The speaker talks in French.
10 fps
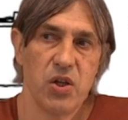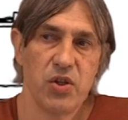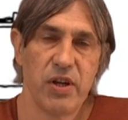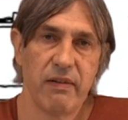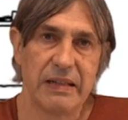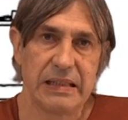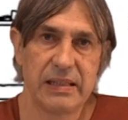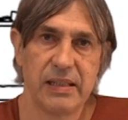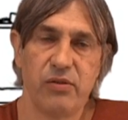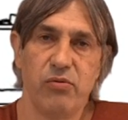Java,
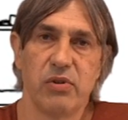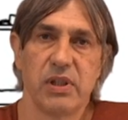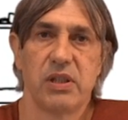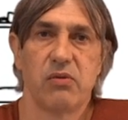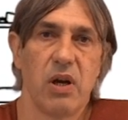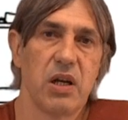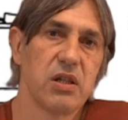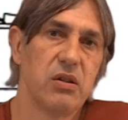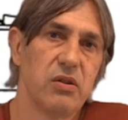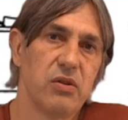c'est une autre histoire.
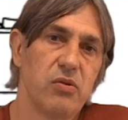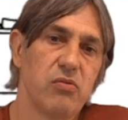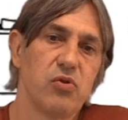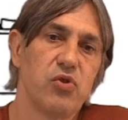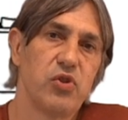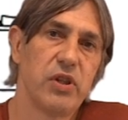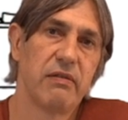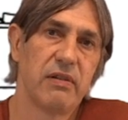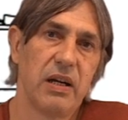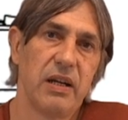
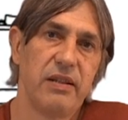Java,